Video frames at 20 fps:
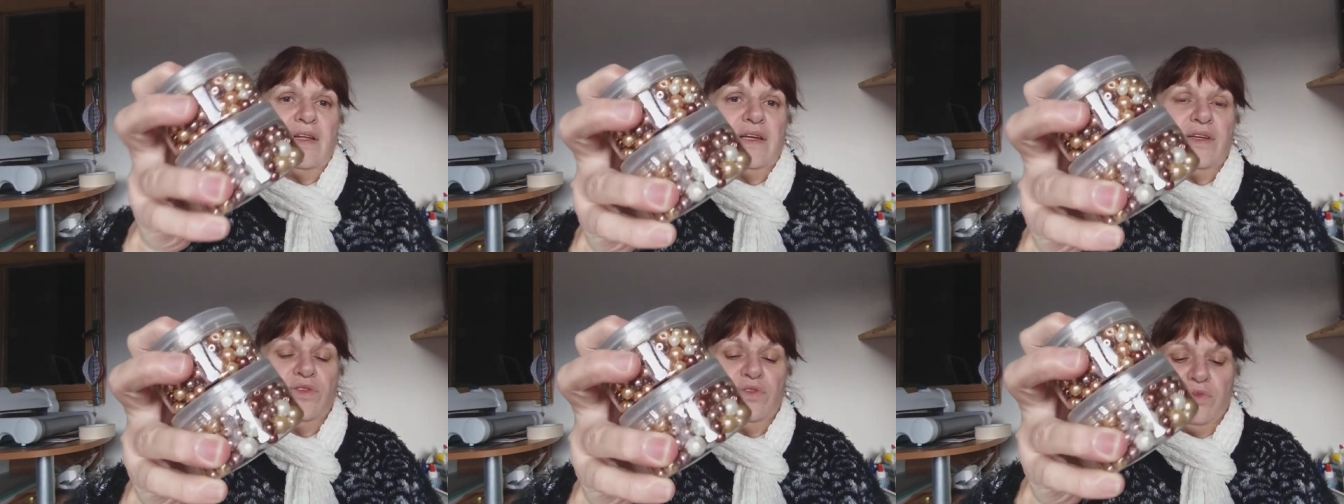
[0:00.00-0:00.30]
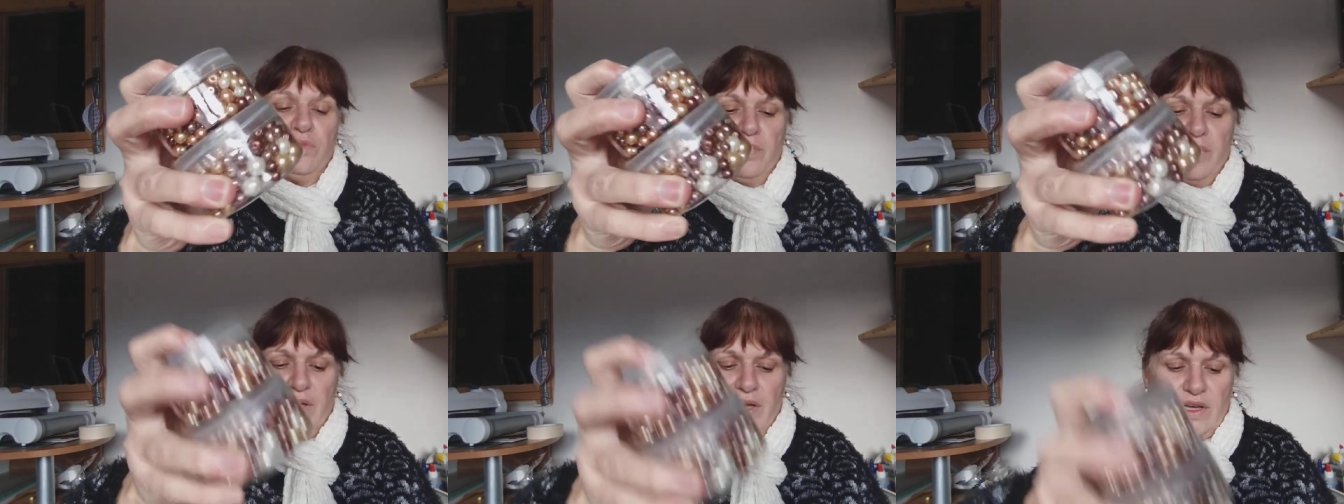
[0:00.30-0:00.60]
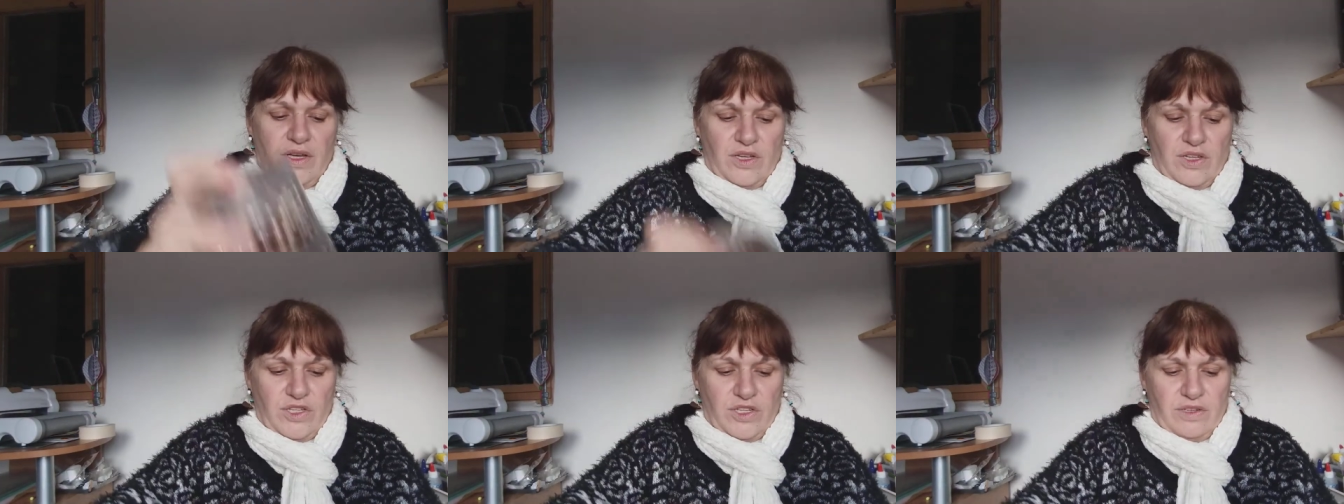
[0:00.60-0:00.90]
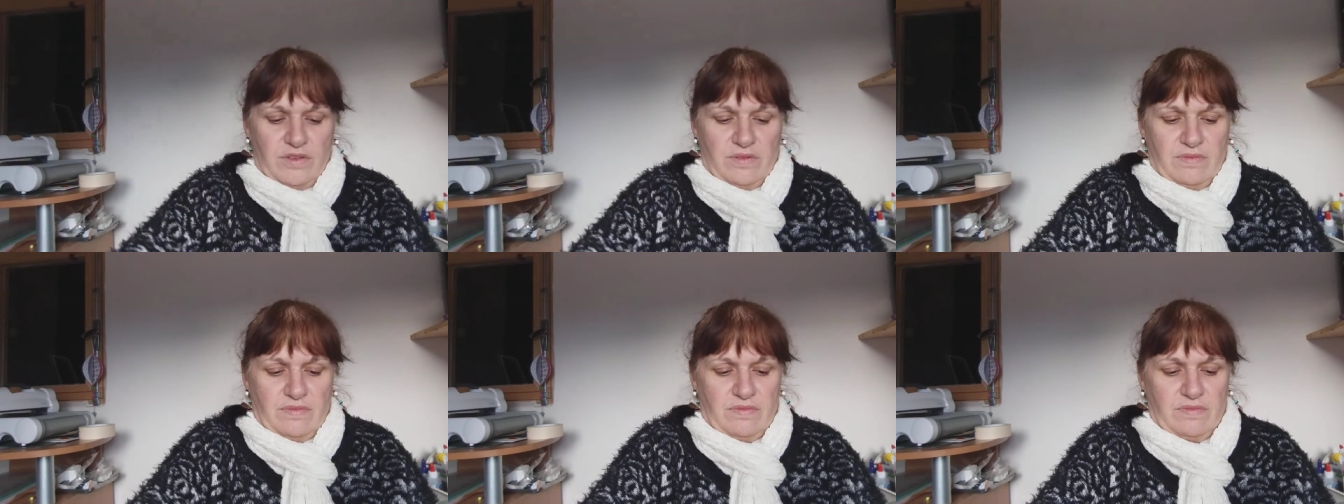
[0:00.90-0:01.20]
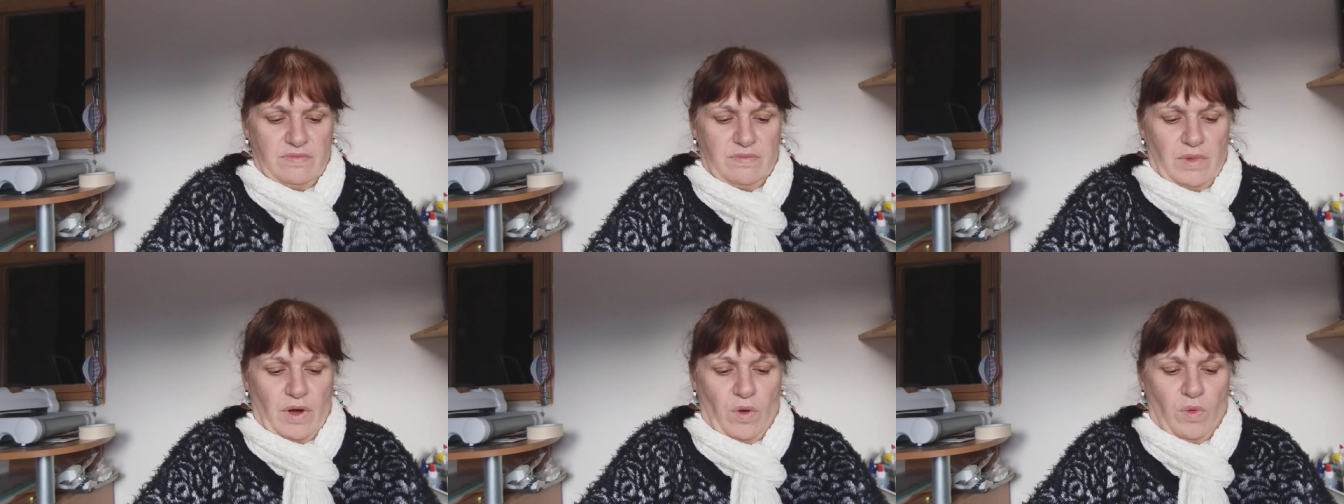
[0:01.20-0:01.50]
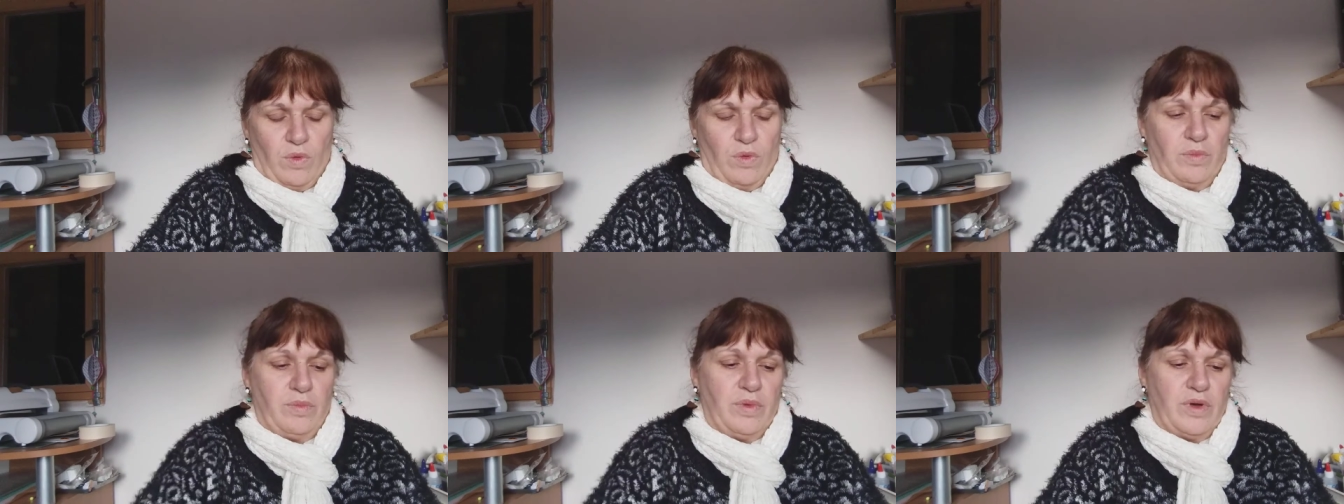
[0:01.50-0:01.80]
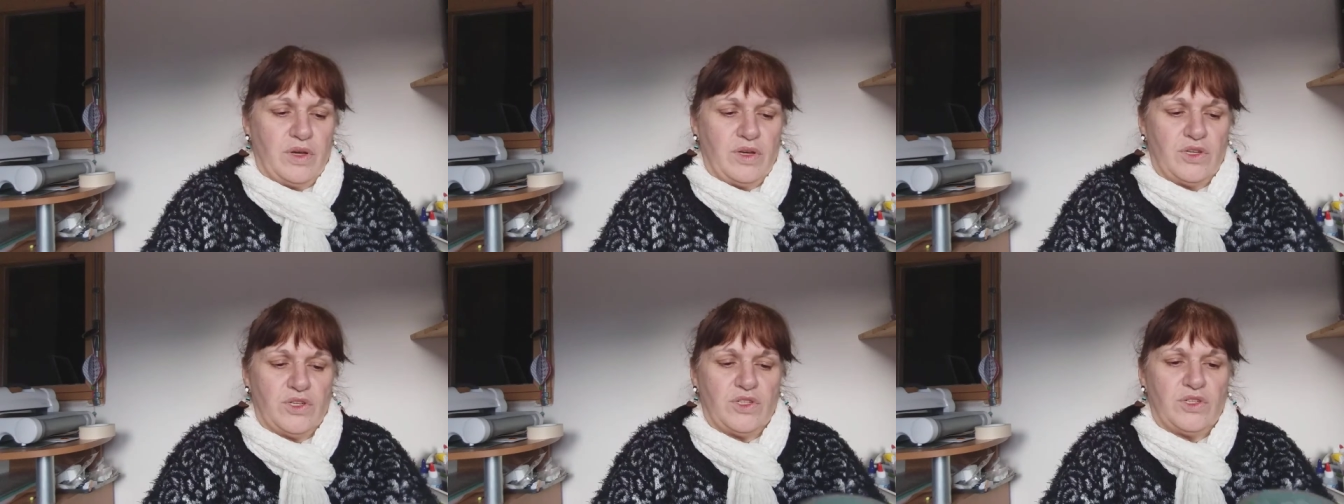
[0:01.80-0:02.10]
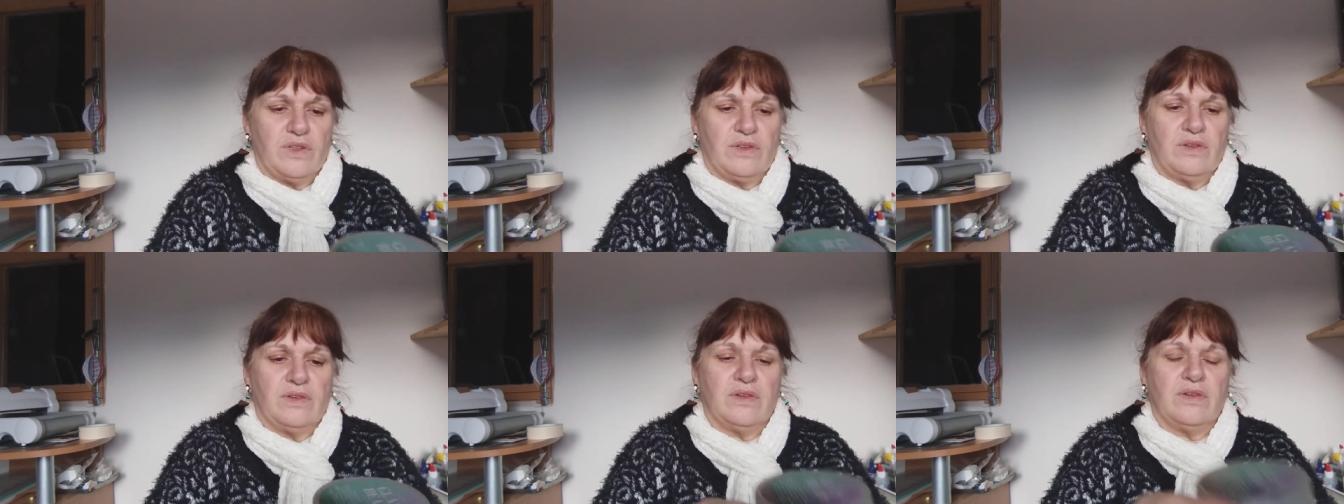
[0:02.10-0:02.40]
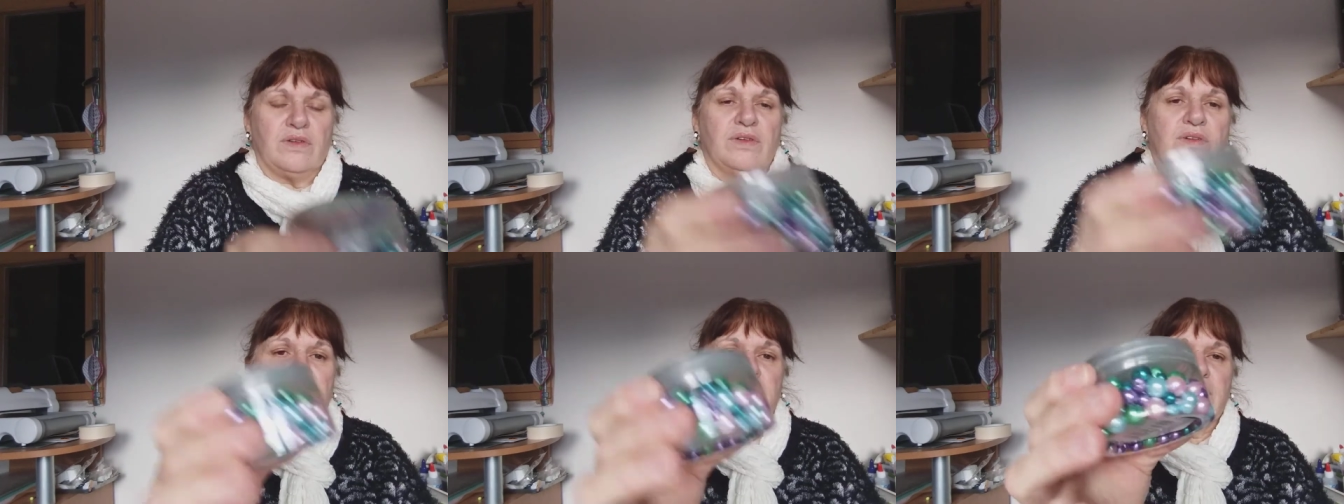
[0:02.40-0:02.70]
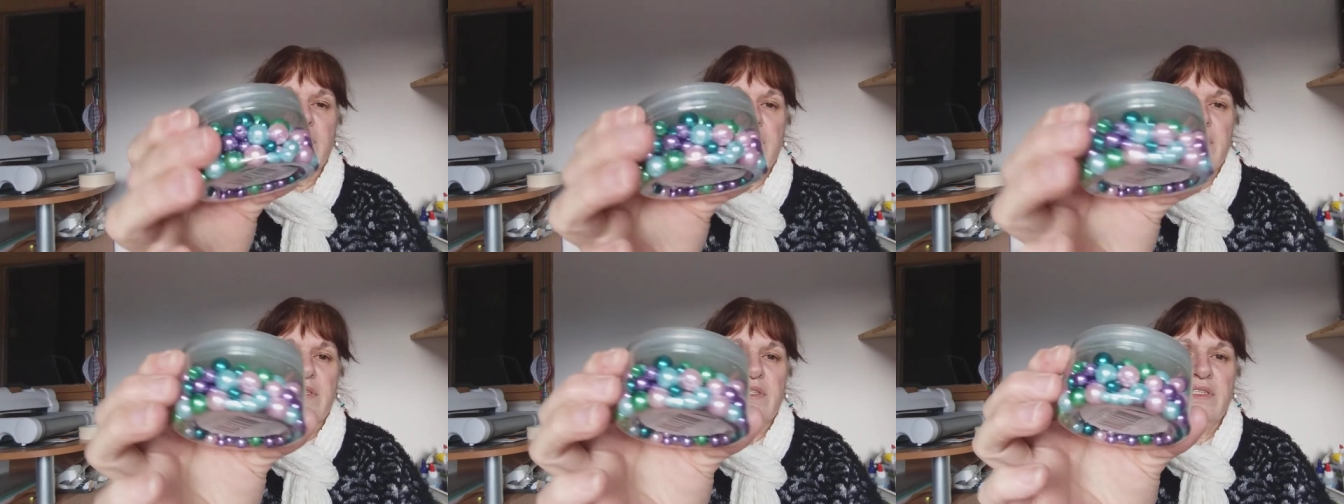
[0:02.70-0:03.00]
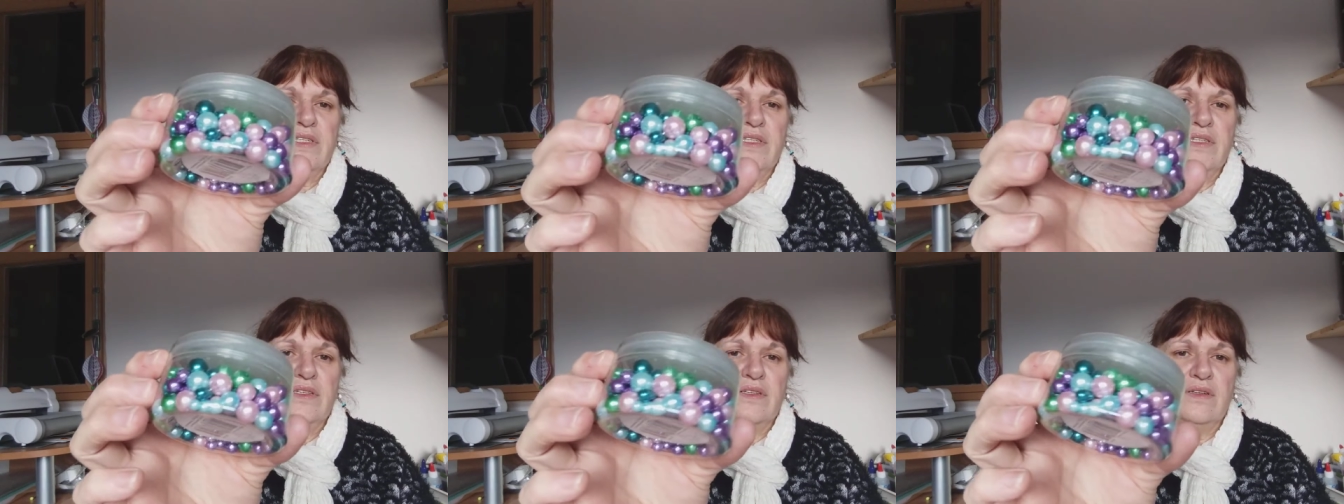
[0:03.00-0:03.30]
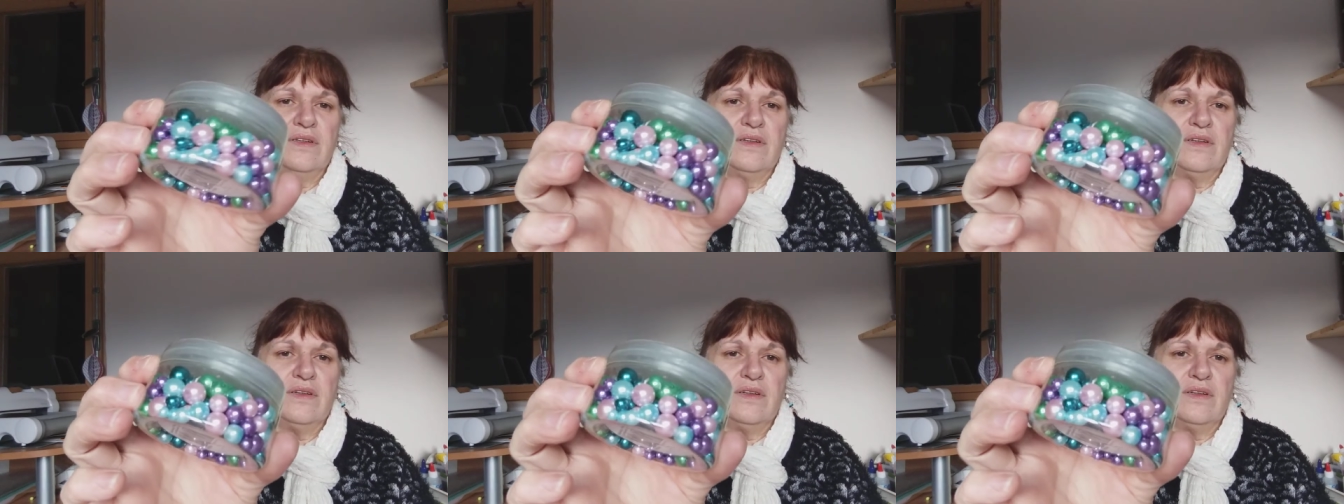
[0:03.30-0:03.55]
Les deux beiges, marron beige, celle-ci.